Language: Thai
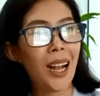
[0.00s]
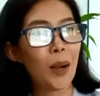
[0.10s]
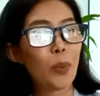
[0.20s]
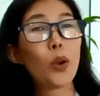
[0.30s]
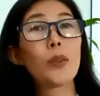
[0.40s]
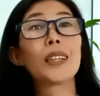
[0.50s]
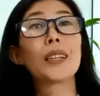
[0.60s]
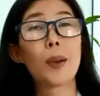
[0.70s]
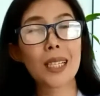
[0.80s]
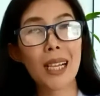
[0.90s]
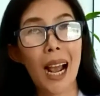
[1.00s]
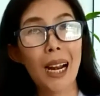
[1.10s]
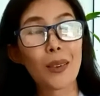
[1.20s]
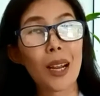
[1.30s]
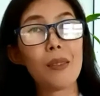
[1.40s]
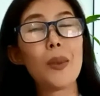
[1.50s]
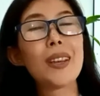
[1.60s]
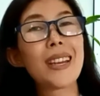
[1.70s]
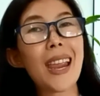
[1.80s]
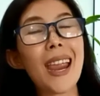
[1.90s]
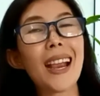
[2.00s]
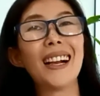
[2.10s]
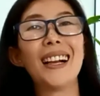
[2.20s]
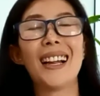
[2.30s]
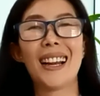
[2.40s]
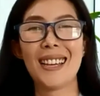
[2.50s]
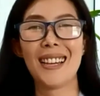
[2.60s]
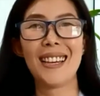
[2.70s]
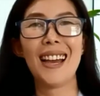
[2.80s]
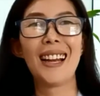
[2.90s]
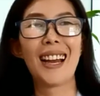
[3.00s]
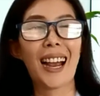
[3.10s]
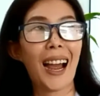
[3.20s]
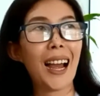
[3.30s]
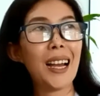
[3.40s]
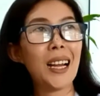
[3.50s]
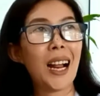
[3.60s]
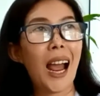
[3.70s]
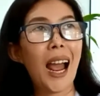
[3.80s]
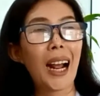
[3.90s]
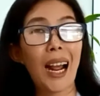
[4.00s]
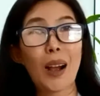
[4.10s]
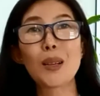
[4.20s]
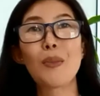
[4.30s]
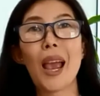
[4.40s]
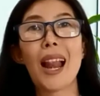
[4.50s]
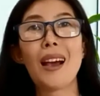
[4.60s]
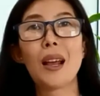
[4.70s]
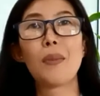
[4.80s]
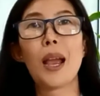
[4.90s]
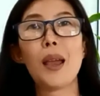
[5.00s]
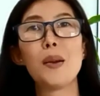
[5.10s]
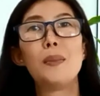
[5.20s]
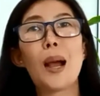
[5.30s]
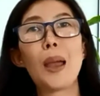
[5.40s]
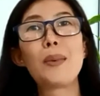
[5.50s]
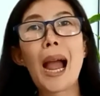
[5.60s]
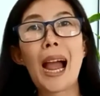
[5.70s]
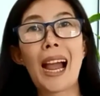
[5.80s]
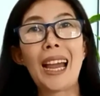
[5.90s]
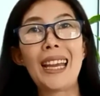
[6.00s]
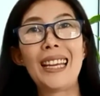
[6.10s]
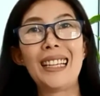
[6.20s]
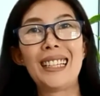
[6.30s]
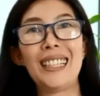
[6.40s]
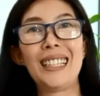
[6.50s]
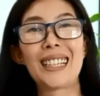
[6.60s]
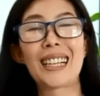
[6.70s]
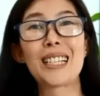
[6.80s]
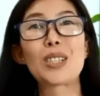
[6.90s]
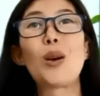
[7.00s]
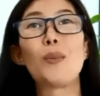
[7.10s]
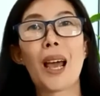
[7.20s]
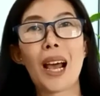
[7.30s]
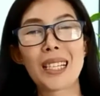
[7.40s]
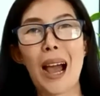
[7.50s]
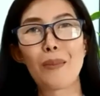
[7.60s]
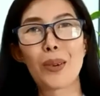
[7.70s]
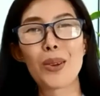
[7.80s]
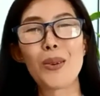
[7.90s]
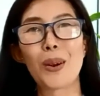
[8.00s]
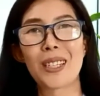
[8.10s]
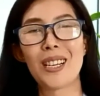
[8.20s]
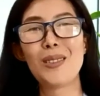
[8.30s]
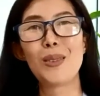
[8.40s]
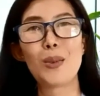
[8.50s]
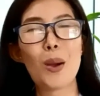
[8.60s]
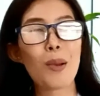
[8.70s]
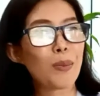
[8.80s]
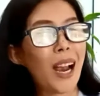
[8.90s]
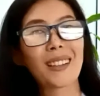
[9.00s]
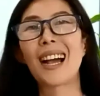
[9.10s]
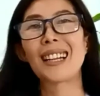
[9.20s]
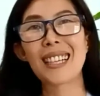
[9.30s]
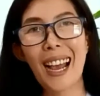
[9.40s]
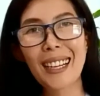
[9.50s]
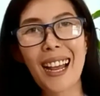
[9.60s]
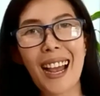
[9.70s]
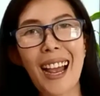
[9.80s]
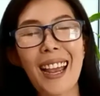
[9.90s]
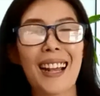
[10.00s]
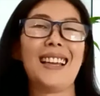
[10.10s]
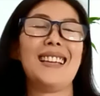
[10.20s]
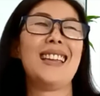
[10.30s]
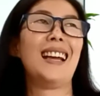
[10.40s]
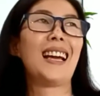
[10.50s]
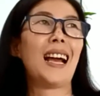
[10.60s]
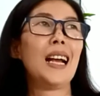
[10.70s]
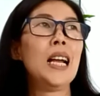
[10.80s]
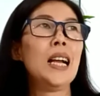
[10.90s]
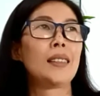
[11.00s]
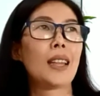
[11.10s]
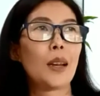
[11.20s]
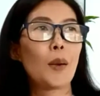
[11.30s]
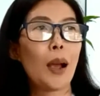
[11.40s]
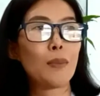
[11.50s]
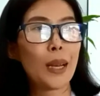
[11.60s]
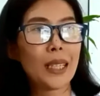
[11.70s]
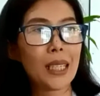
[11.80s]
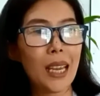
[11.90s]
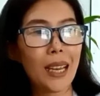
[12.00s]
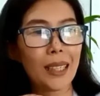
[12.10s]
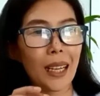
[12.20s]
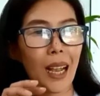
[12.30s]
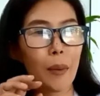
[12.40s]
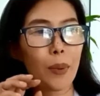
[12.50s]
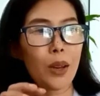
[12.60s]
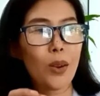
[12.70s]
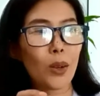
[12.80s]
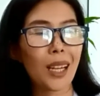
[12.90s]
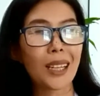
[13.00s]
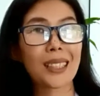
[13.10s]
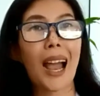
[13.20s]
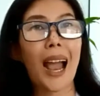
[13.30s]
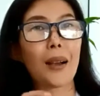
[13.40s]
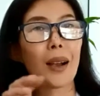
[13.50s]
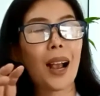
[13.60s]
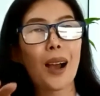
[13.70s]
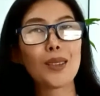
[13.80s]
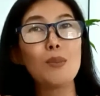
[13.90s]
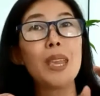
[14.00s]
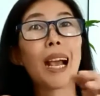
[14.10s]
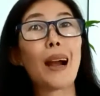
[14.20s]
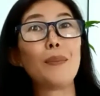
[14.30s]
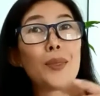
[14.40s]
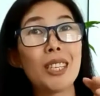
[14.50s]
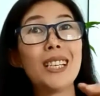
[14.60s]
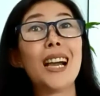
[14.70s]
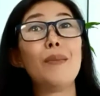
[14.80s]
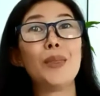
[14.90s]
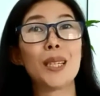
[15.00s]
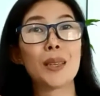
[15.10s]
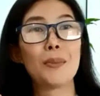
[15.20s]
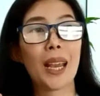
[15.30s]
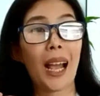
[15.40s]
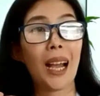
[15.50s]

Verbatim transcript: พูดภาษาเหล่านั้นไม่เก่งอะไรอย่างเงี้ยนะคะอ่าเขาจะไปแล้วทำไงบายบาย คือจบแล้วสามประโยคฉันอยู่ร่วมกับชาวต่างชาติได้อะไรอย่างเงี้ยนะคะ แต่ในความเป็นจริงนะคะ ประโยคต่างๆเขาจะมีคำเชื่อมด้วยใช่ไหมคะ